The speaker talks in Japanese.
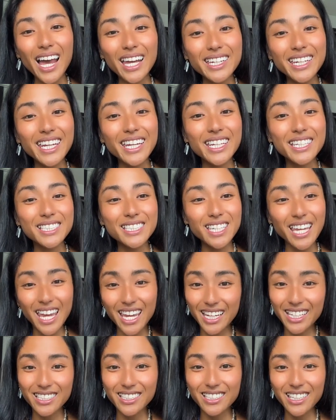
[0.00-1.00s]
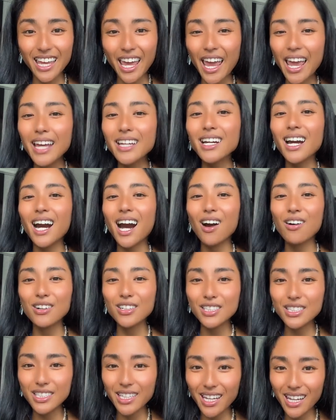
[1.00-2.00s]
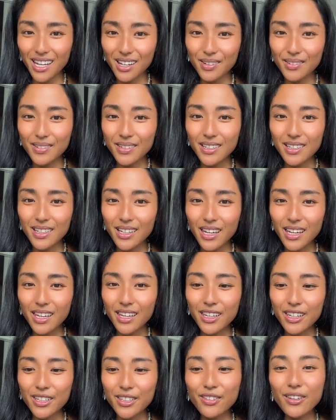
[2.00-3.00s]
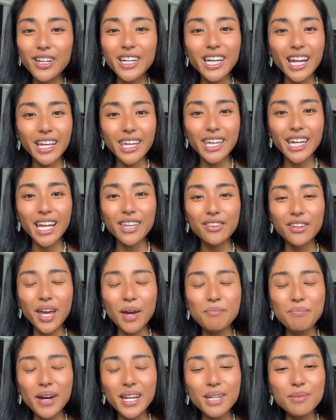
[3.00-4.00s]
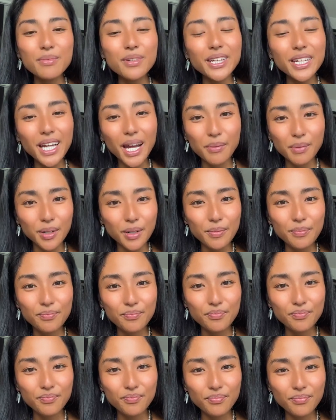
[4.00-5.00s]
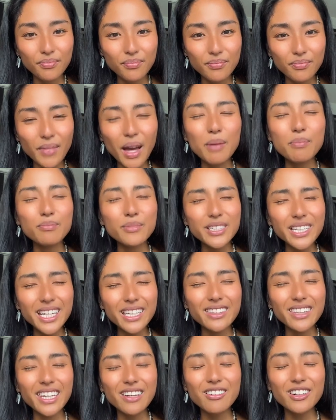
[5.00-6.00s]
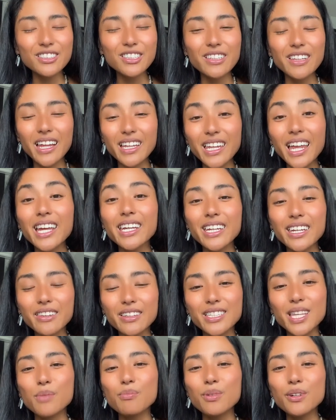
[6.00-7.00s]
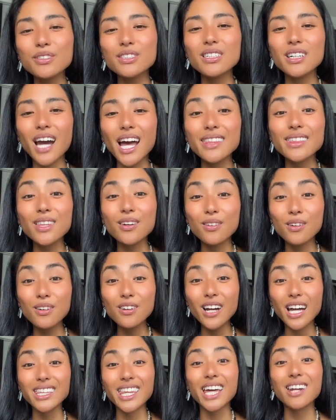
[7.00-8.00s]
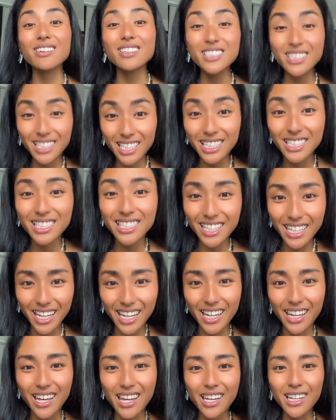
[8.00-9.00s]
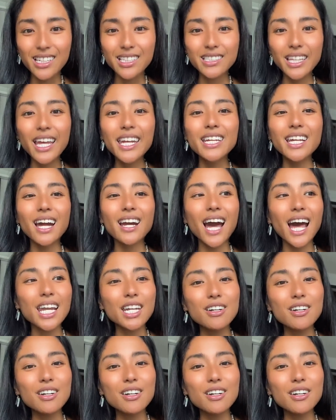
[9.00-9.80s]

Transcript: I need change. 変化が欲しい。一人だけだとやっぱり無理かも。あ、無理っていうことではないけど、サポートがあった方が楽しいし、何か